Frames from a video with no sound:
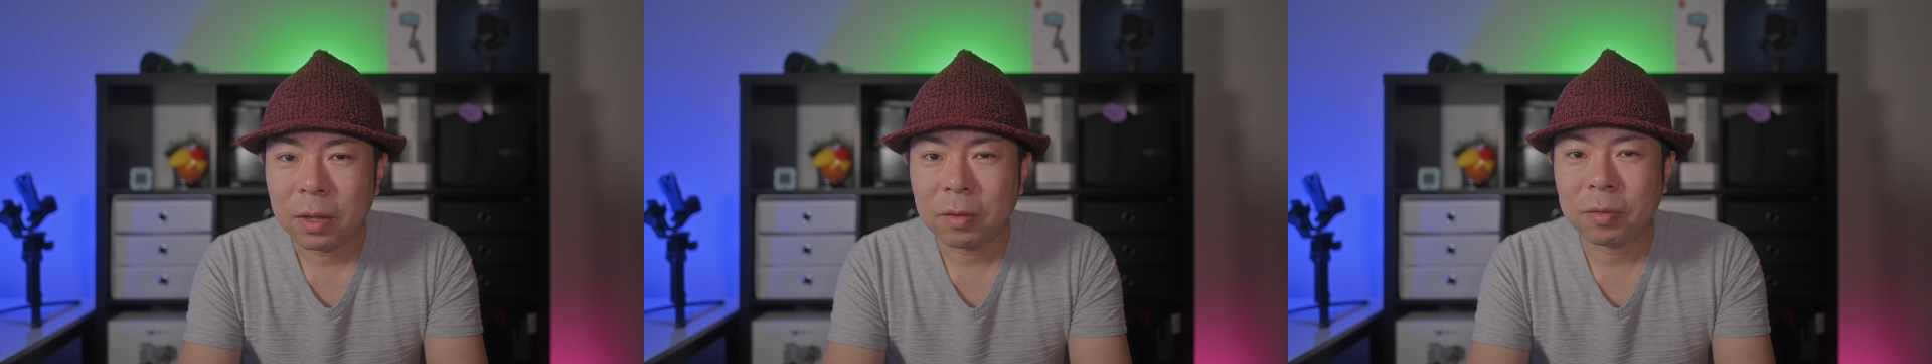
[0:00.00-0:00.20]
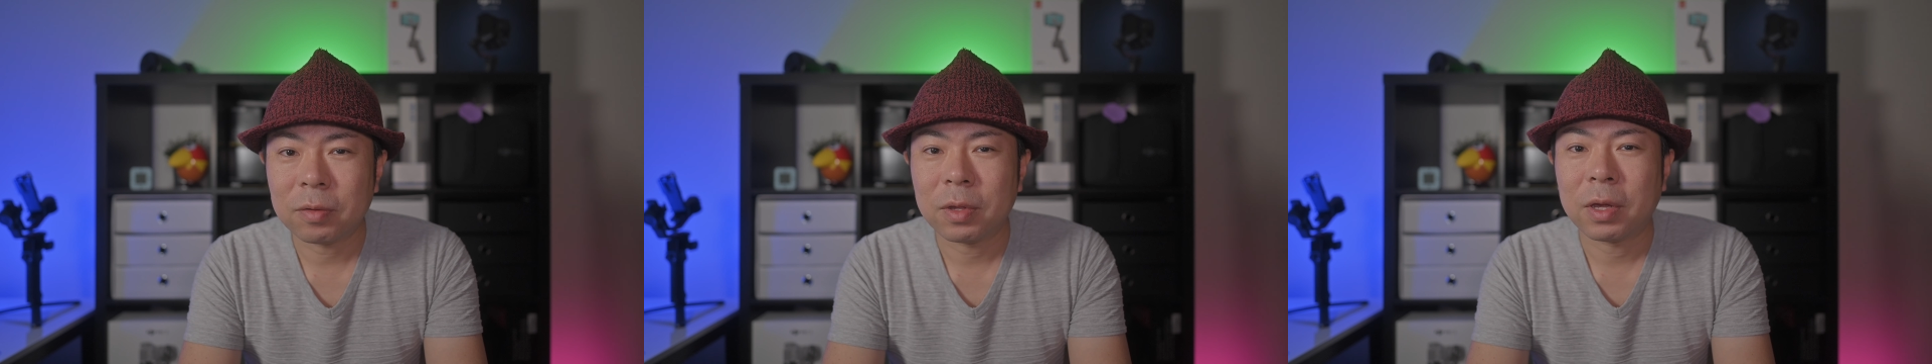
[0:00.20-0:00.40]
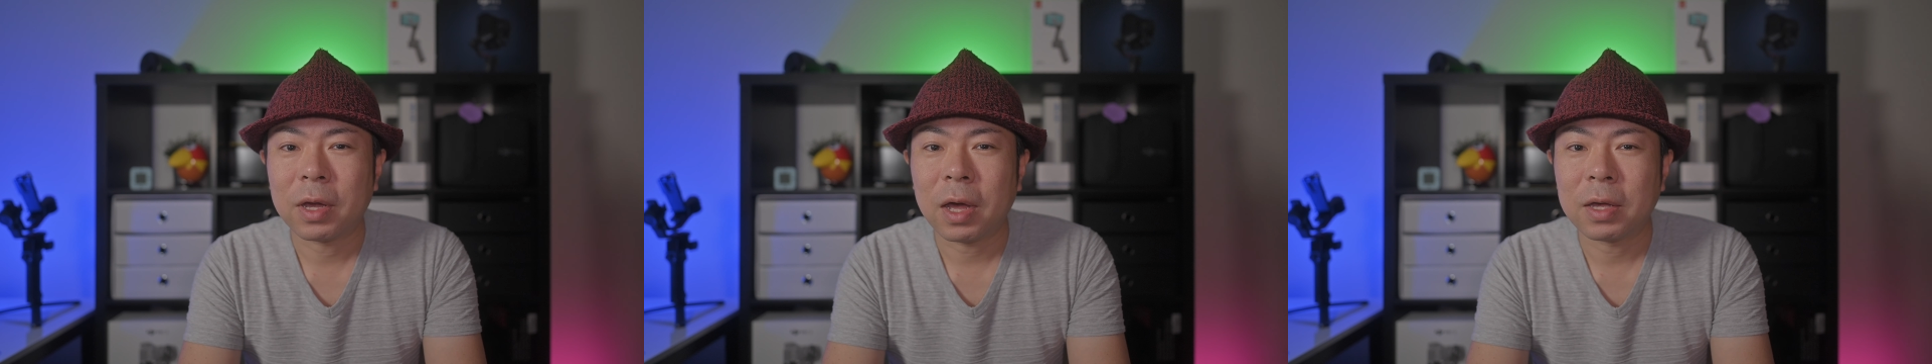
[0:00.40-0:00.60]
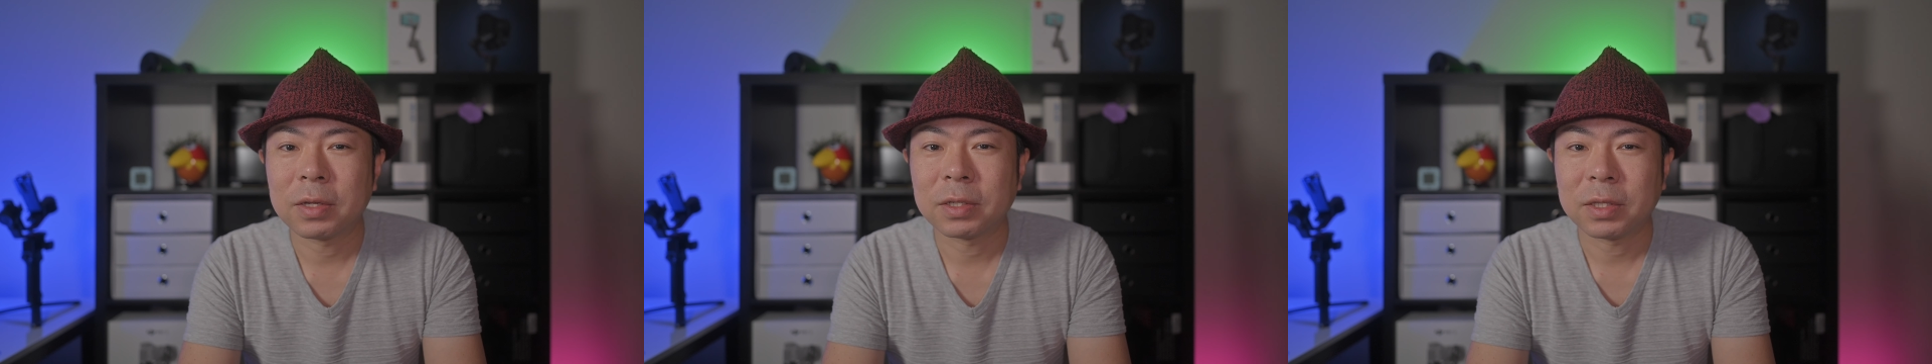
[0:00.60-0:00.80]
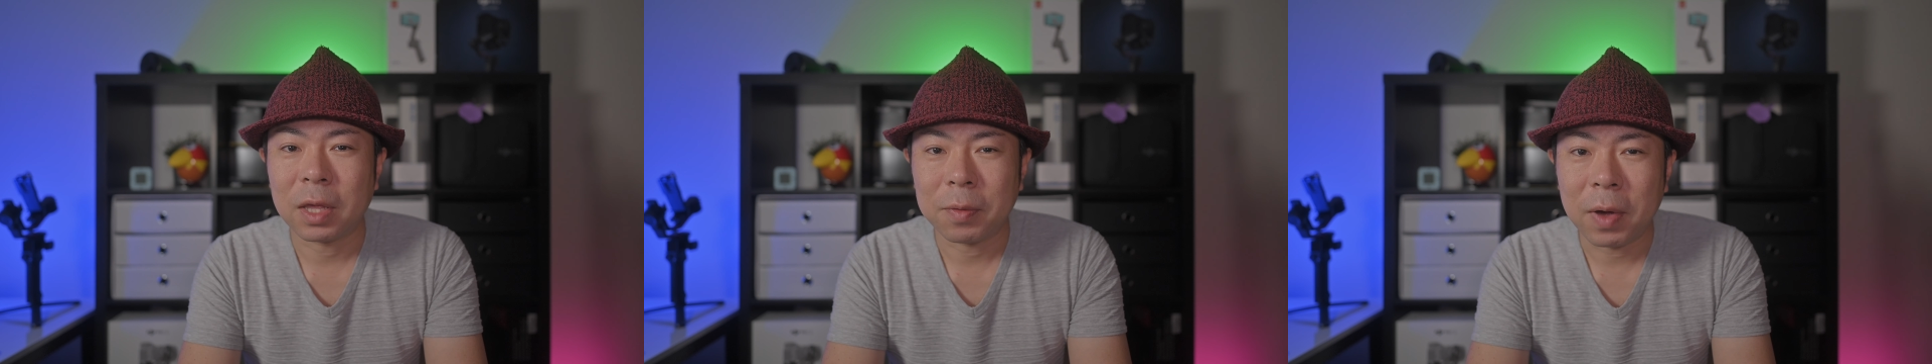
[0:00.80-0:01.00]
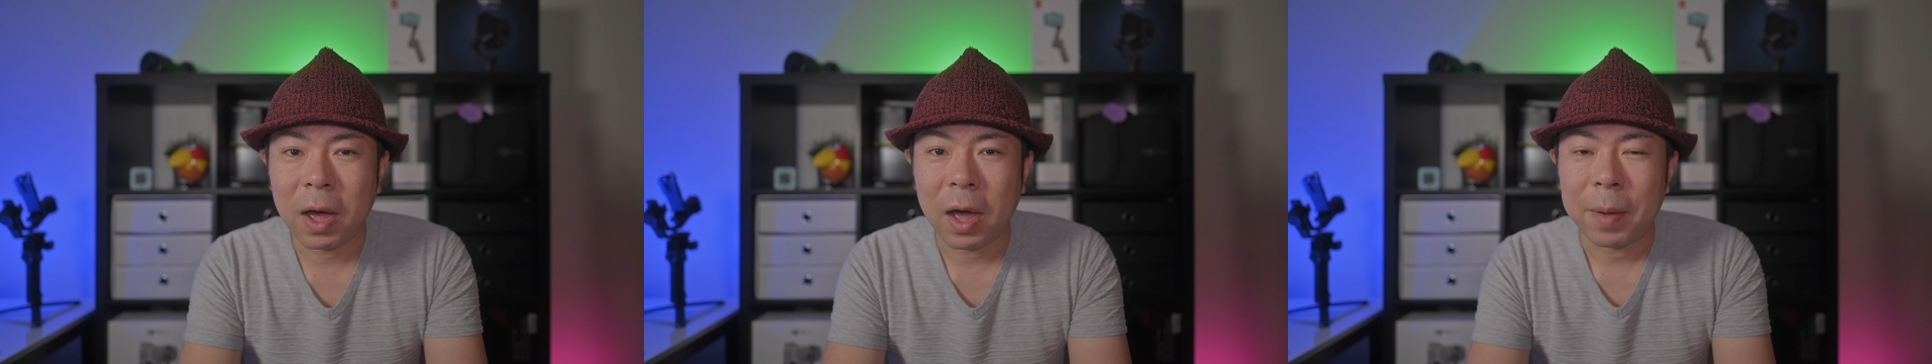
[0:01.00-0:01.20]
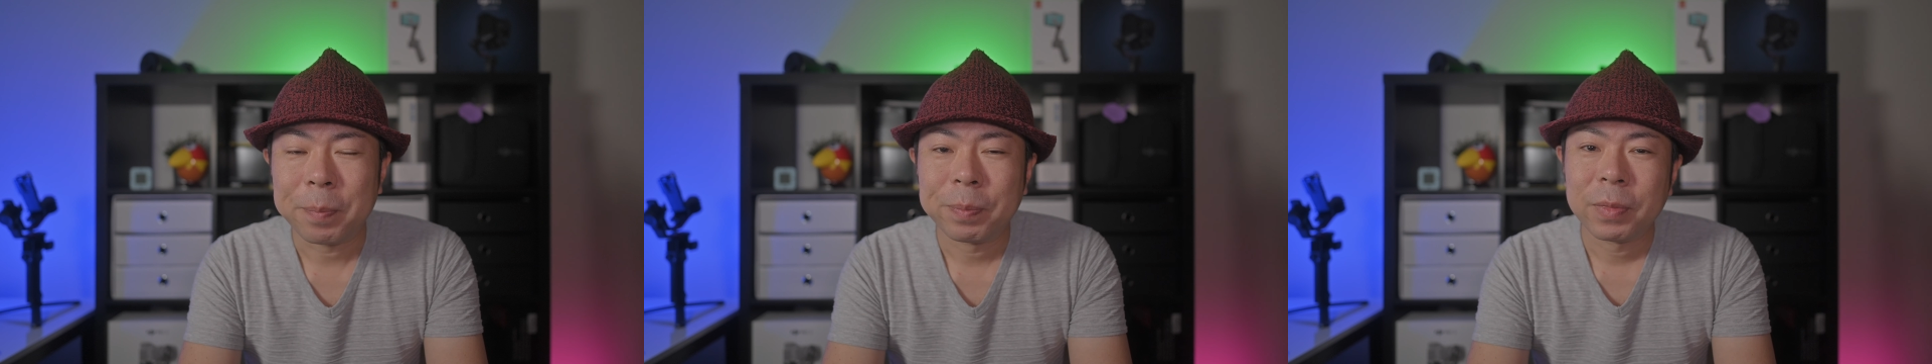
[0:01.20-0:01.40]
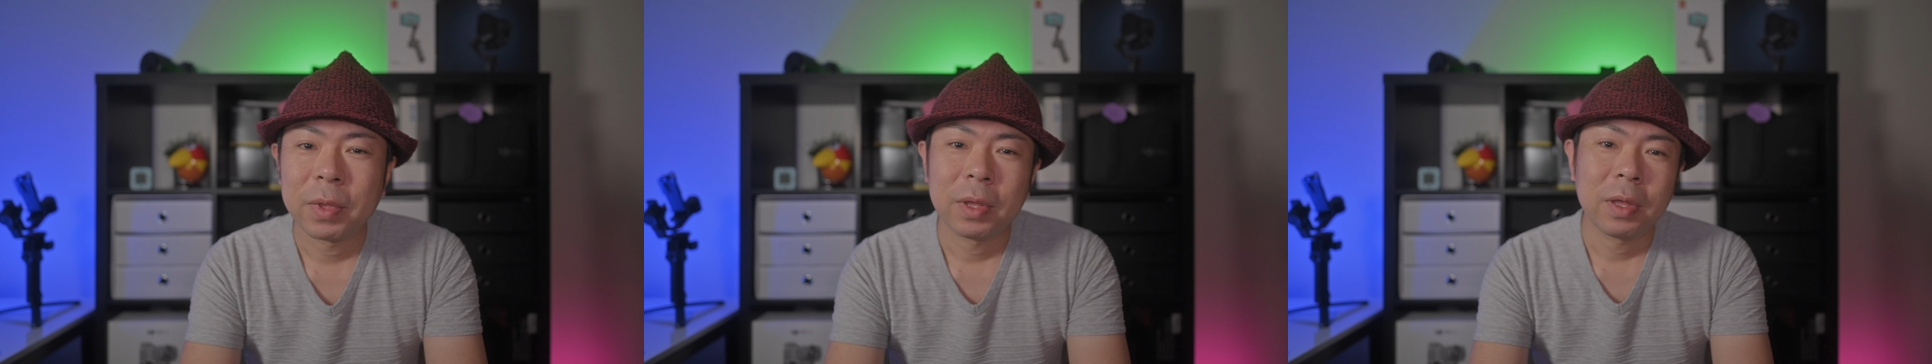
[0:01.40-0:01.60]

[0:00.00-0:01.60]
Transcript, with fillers: レンズに関しては、